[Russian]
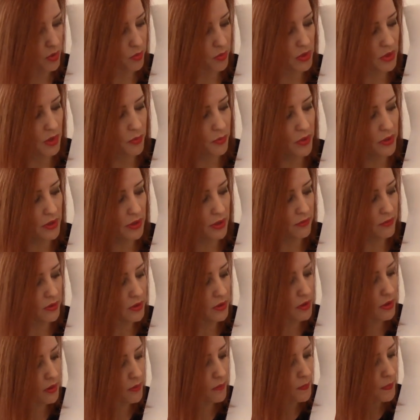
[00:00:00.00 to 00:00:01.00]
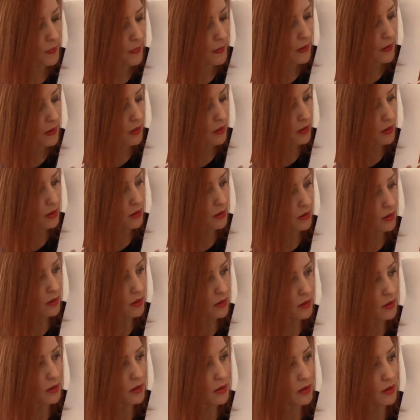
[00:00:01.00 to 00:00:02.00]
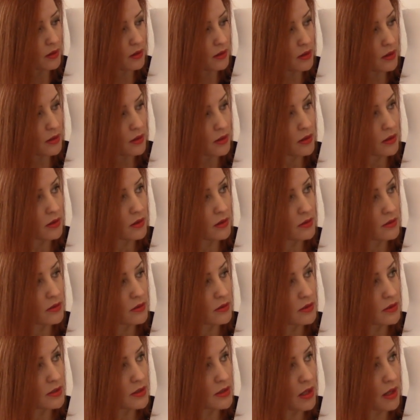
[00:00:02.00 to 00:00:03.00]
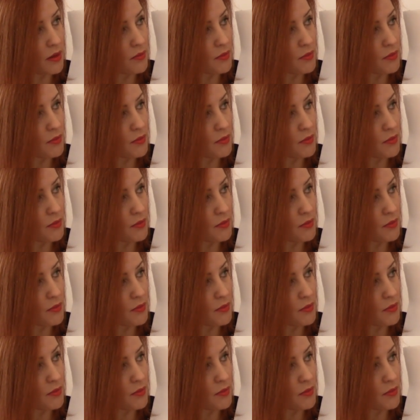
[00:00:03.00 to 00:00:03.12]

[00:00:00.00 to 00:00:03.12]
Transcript: была половина, и за